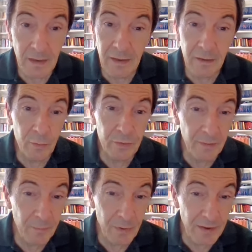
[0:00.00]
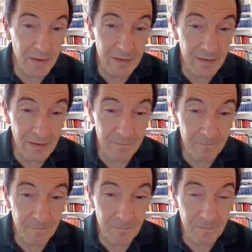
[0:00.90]
e la contemporaneità.
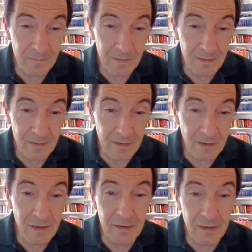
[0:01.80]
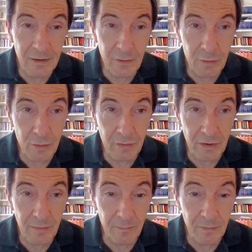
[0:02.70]
I riti del nostro
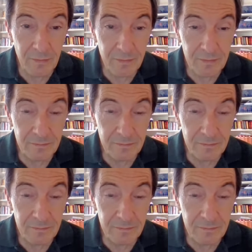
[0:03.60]
tempo.